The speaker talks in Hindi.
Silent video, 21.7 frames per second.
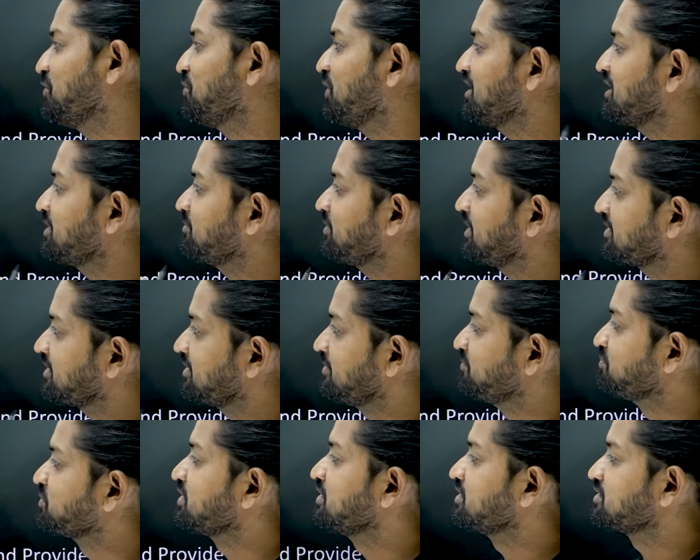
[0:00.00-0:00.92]
हुआ है हमारा
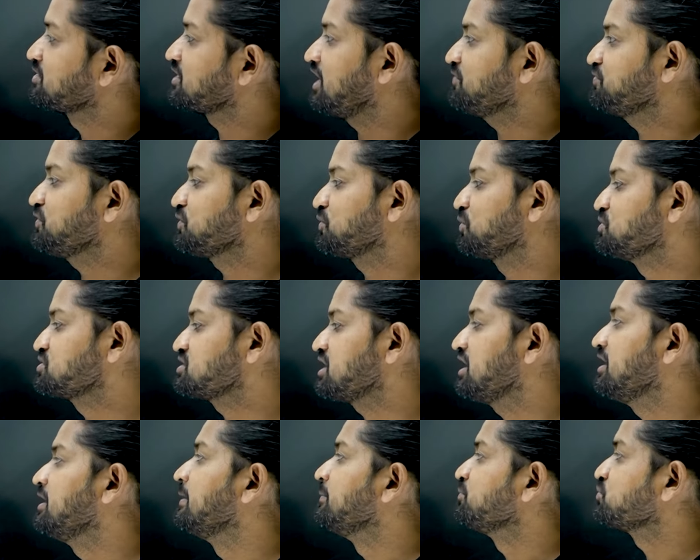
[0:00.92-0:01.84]
काफ़ी खुश है
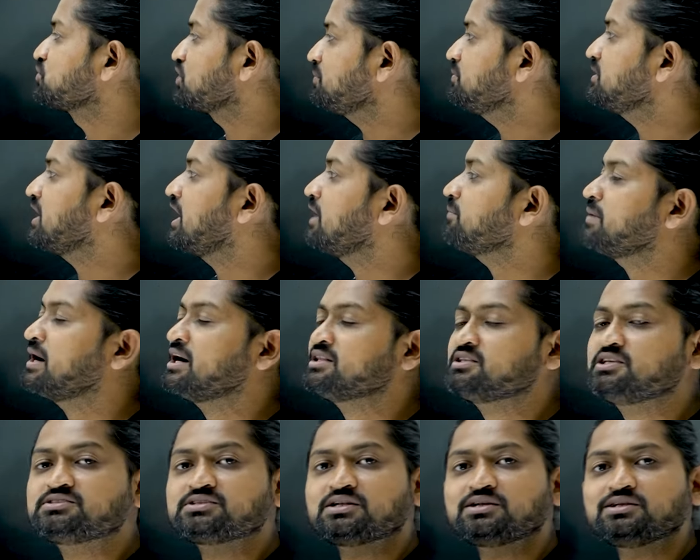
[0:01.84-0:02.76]
तो अब यहाँ
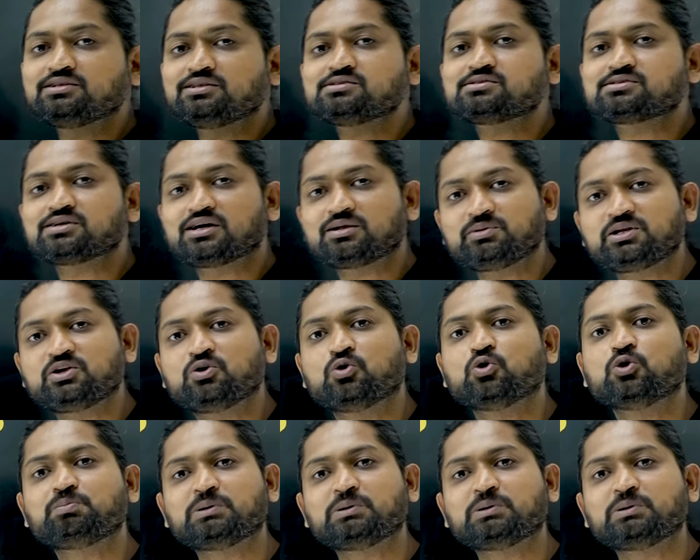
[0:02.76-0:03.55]
बात ये चल रही थी सर मैंने